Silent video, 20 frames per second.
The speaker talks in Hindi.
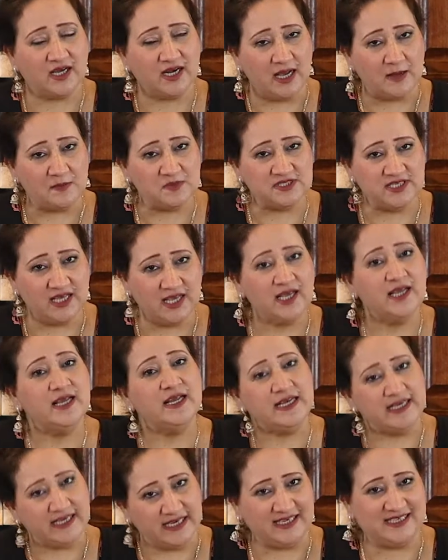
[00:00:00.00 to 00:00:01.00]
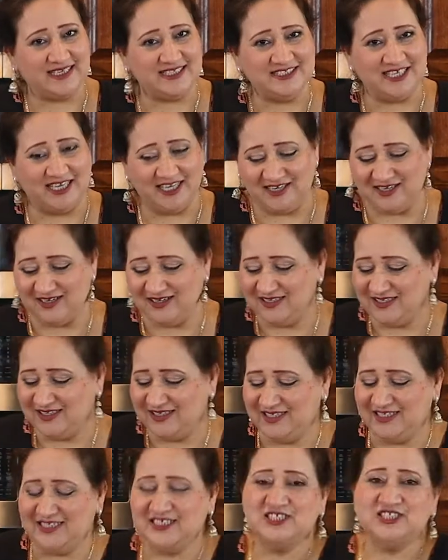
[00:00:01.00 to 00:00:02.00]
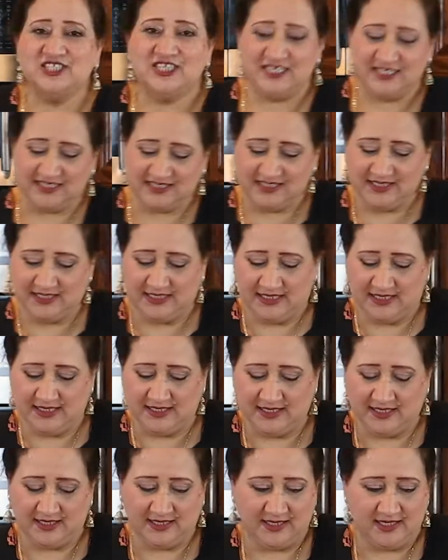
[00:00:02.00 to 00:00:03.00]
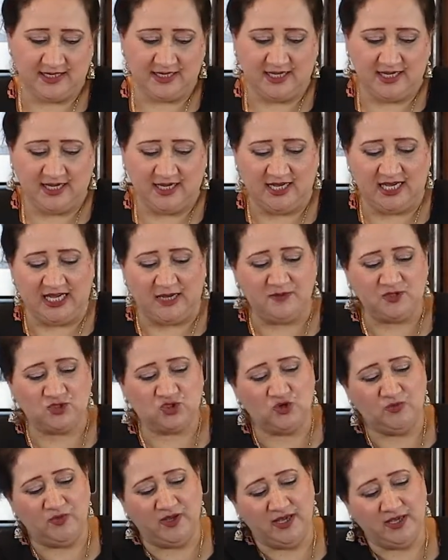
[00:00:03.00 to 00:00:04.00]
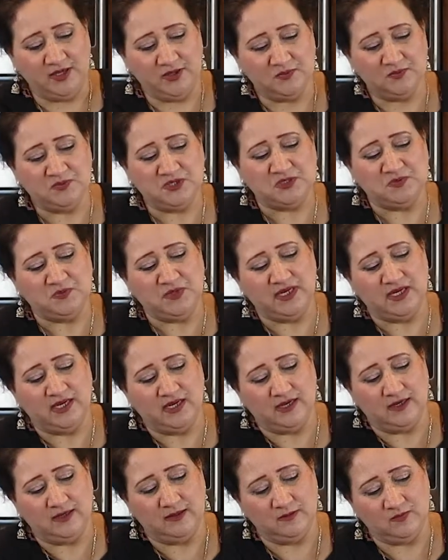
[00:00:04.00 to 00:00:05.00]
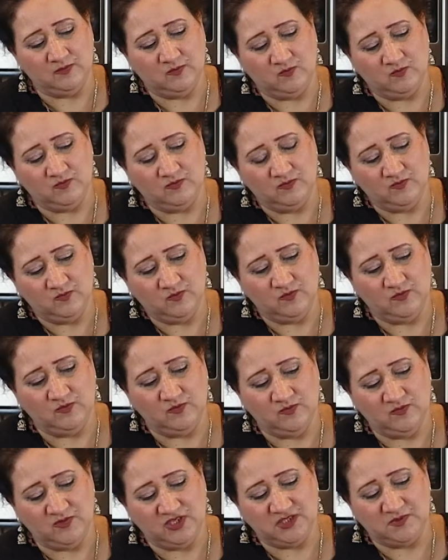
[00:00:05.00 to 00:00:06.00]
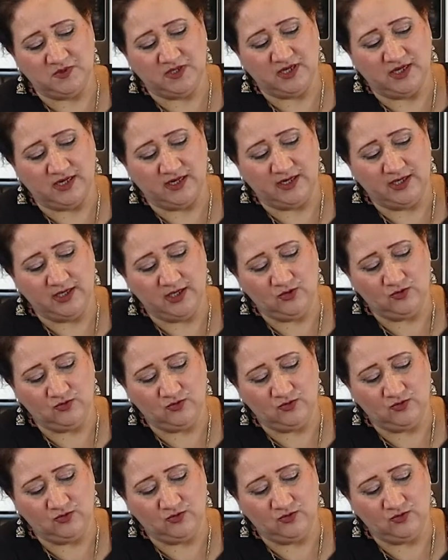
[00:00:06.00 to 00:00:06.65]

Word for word: आराम से निकल जाएगा चलें जी अब इसको मैं बिस्मिल्लाह इसमें डाल रही